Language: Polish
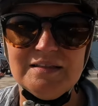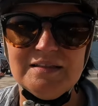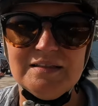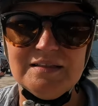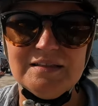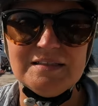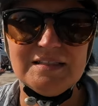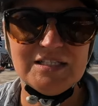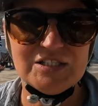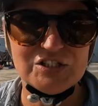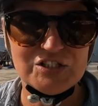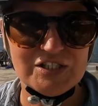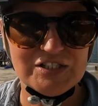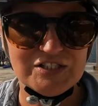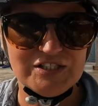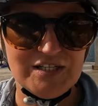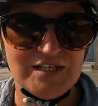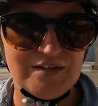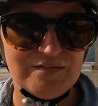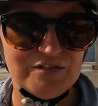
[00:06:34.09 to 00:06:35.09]
Yy, zjeżdża
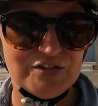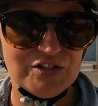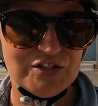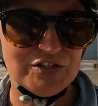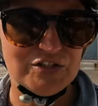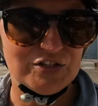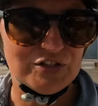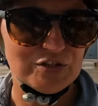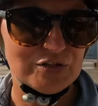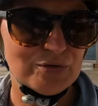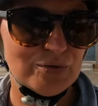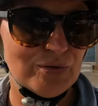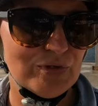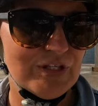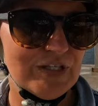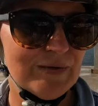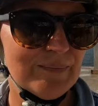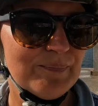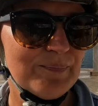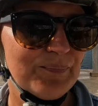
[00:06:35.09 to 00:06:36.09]
się jak z
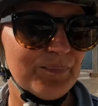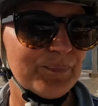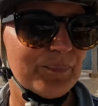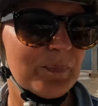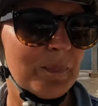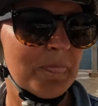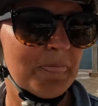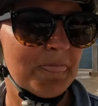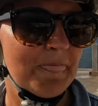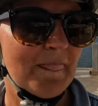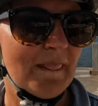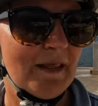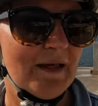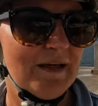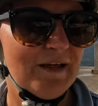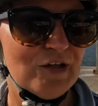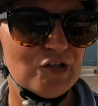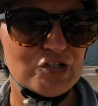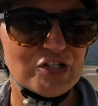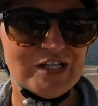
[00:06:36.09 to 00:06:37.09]
góry,
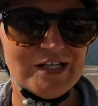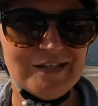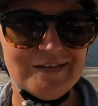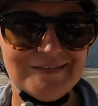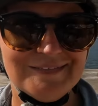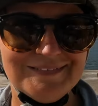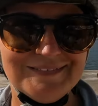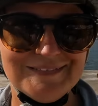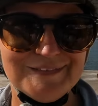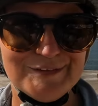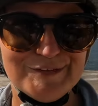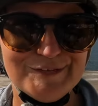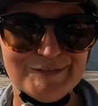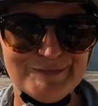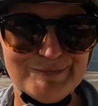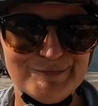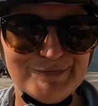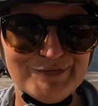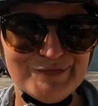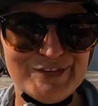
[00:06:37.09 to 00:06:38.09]
gorzej
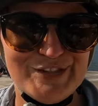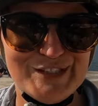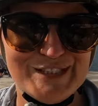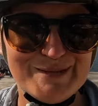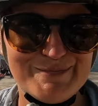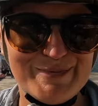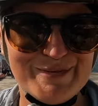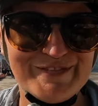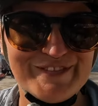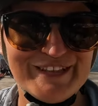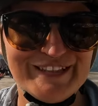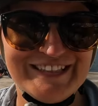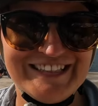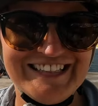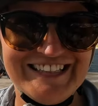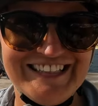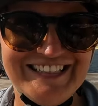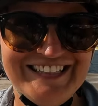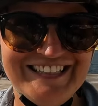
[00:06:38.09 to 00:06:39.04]
w drodze powrotnej